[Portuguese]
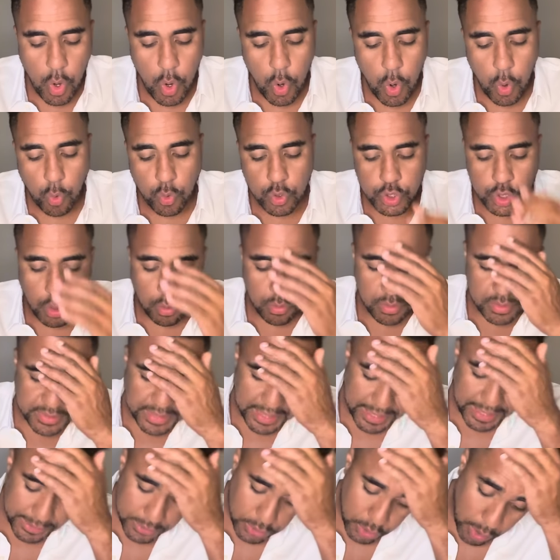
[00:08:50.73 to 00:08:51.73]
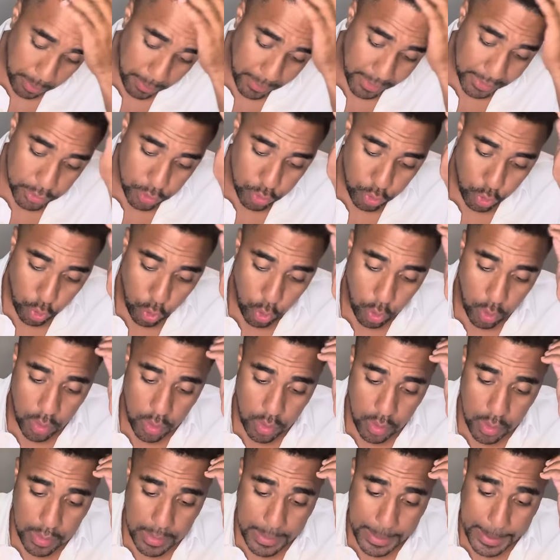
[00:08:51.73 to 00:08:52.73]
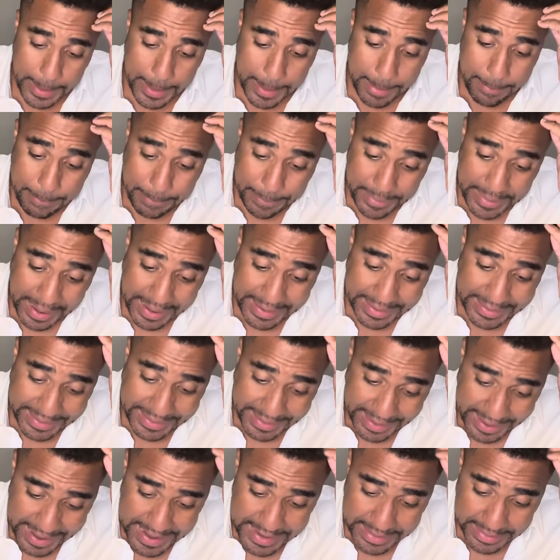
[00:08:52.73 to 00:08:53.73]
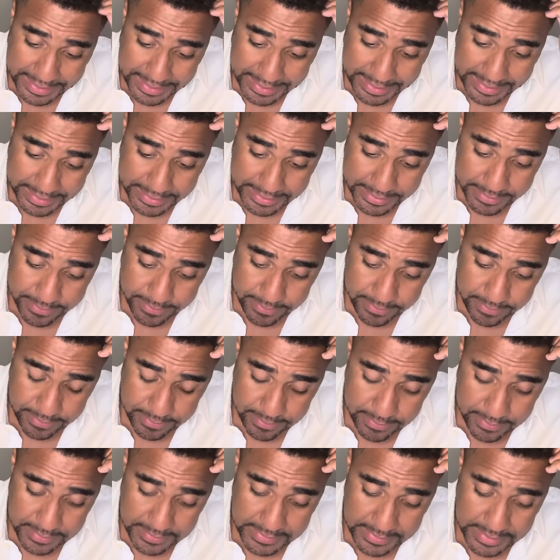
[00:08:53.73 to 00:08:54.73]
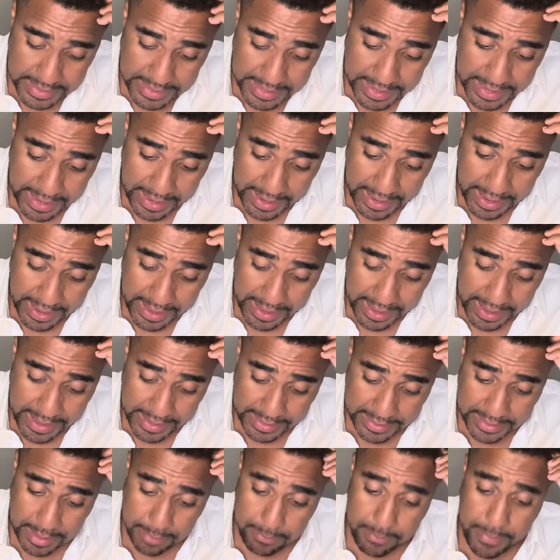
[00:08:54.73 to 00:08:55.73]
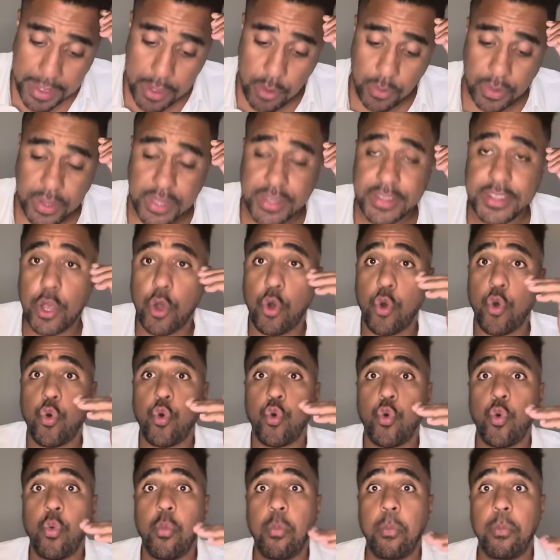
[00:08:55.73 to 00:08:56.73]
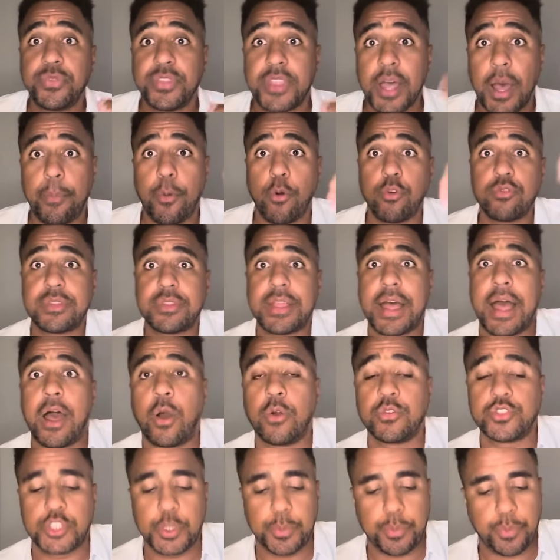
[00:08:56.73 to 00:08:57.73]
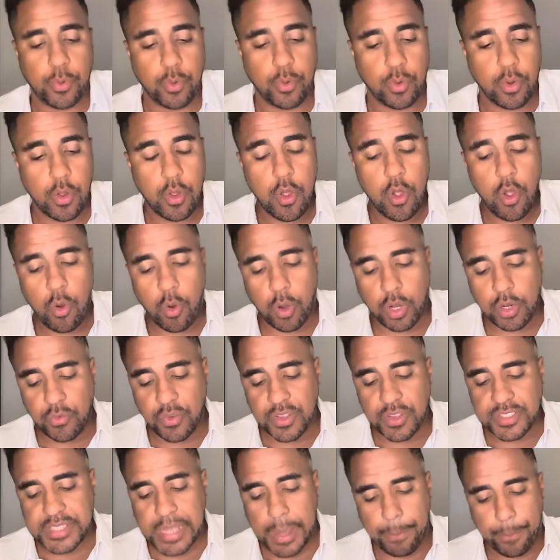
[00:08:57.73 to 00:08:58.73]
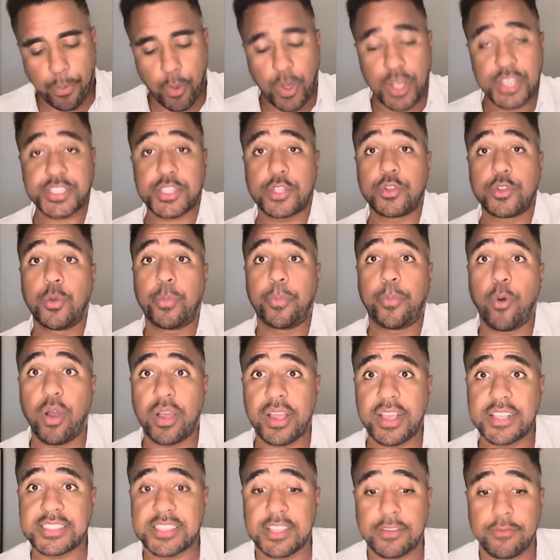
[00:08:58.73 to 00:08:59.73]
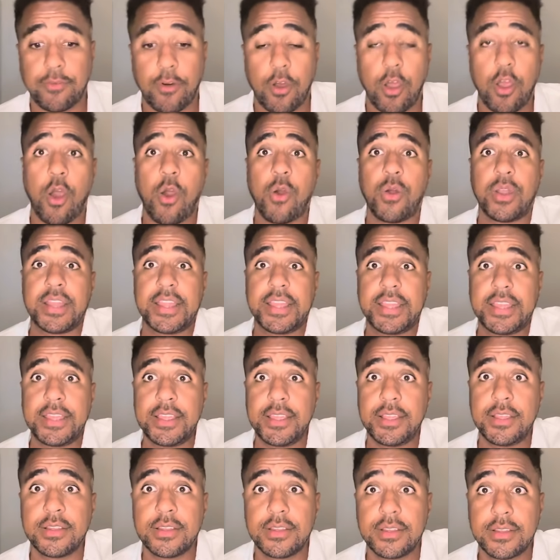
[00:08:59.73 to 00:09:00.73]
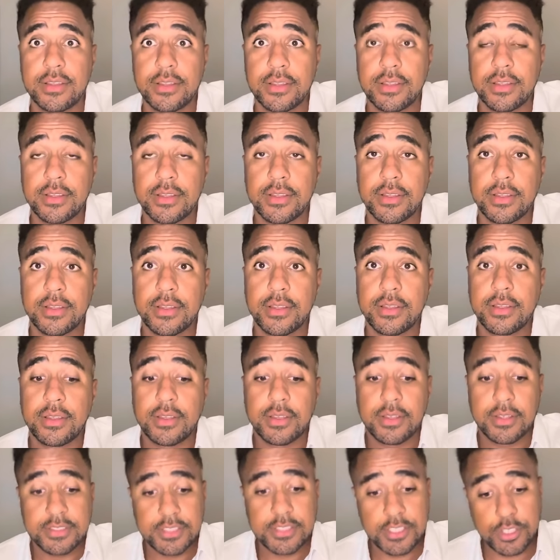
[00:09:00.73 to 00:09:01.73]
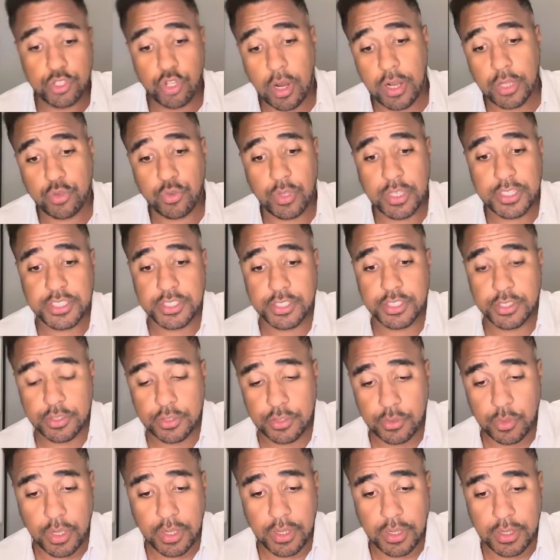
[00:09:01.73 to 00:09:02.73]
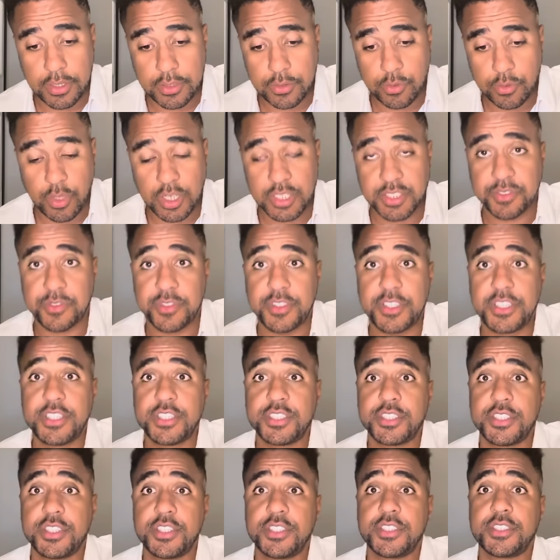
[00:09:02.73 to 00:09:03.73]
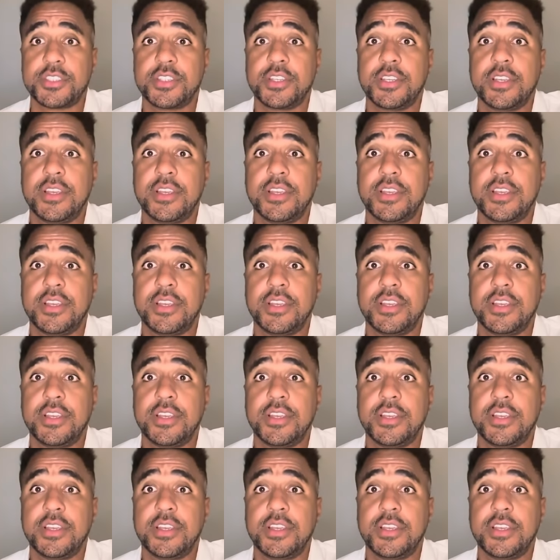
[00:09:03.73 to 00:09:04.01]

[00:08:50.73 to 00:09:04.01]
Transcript: o John Textor mandou para Leila, é, que meio que deu um double down, tipo, quando você aposta no poker, você vai all in, você joga tuas, tua, tuas fichas,